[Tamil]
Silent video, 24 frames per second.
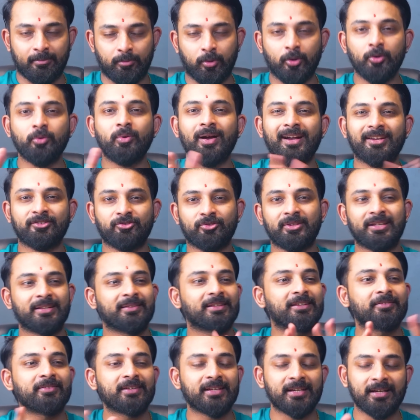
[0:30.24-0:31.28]
பொதுவாக சொன்னேன்
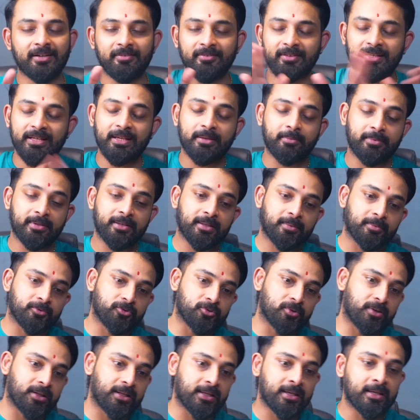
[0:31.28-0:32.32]
இவரை அவரை அப்படின்னு நம்ம
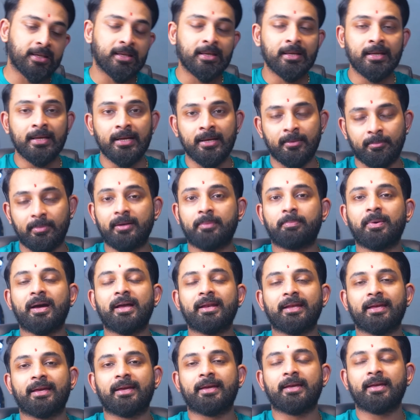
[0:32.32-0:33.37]
சொல்ல பட்
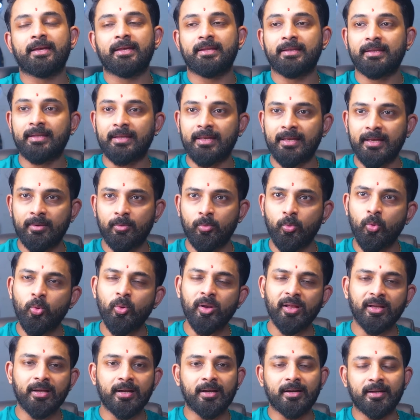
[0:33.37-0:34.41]
பாருங்கள் இந்த
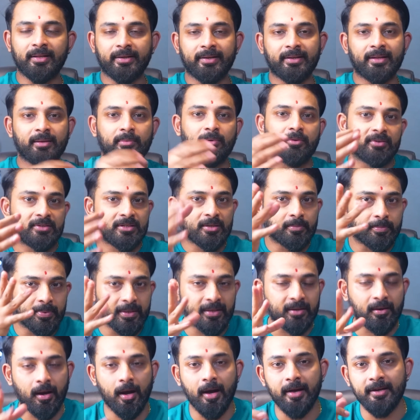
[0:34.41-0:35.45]
ஊடகங்களுக்கு நம்ம வச்ச
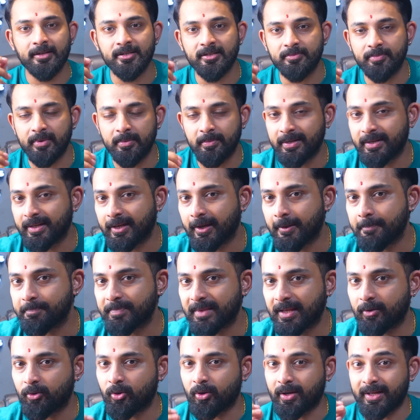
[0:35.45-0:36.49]
பேர் ஆர்எஸ்பி மீடியா
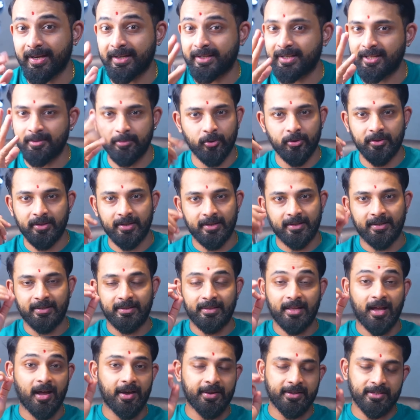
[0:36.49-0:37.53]
எவ்வளோ கரெக்டாக பொருந்திருக்கு
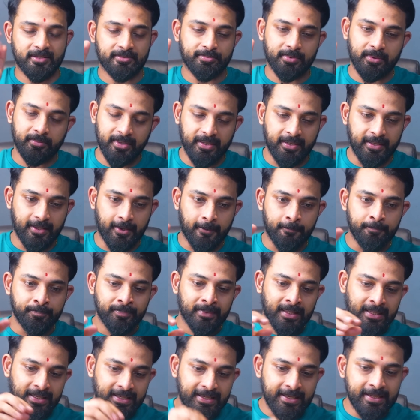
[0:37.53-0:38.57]
இந்த ஆர்எஸ்பி மீடியா
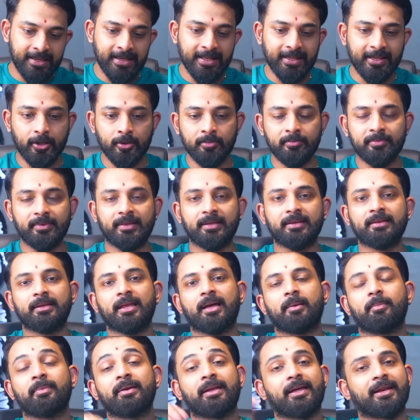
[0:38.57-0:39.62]
இன்றைக்கும்
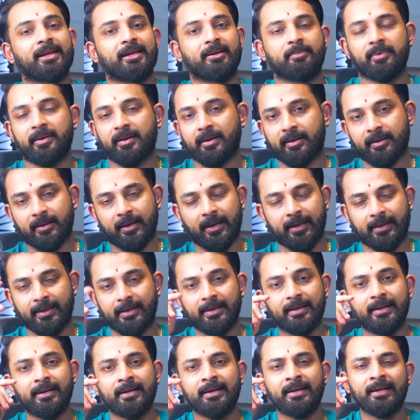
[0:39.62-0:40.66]
திருந்தாமல் நிறைய பேர் இருக்காங்க
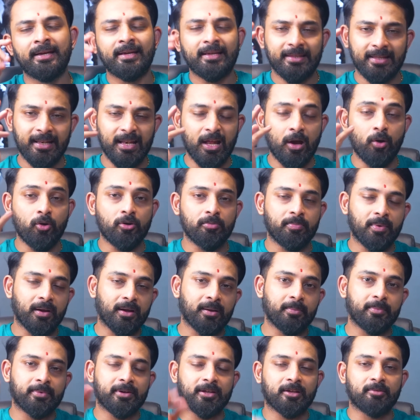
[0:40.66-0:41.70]
இதெல்லாம் ஒரு
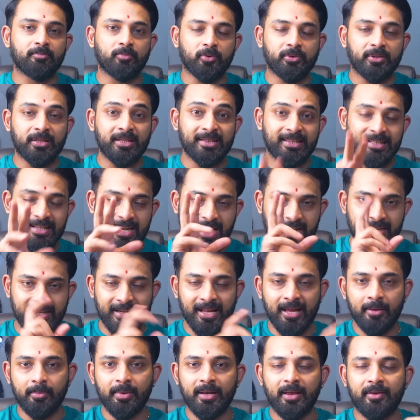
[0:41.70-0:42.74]
பக்கம் இருக்கும்போது திரு
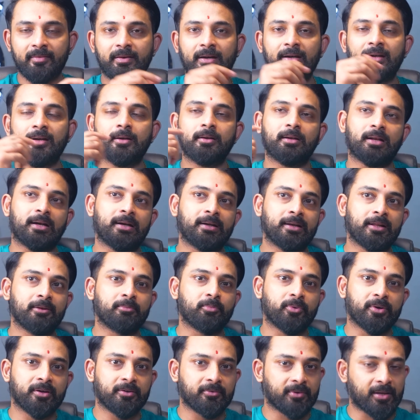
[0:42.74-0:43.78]
அண்ணாமலை அவர்கள் லண்டன்
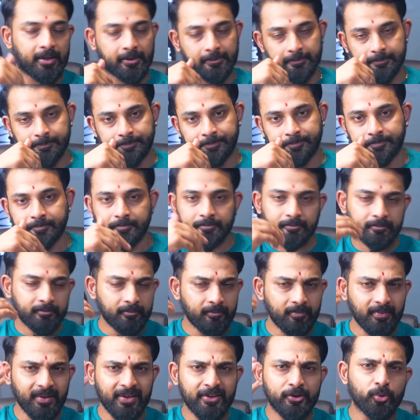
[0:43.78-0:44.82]
போயிட்டு வரார்
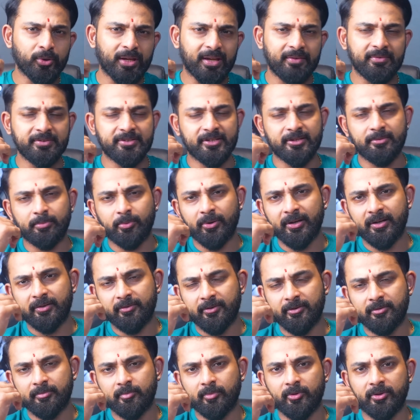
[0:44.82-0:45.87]
யூகே விசிட் போயிட்டு
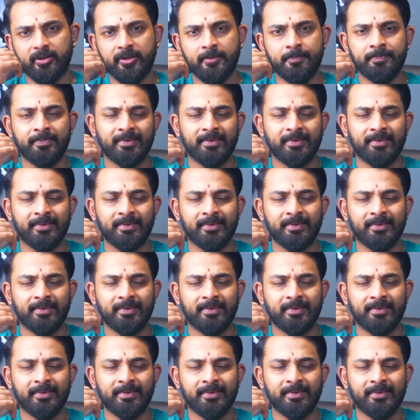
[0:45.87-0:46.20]
வரும்போது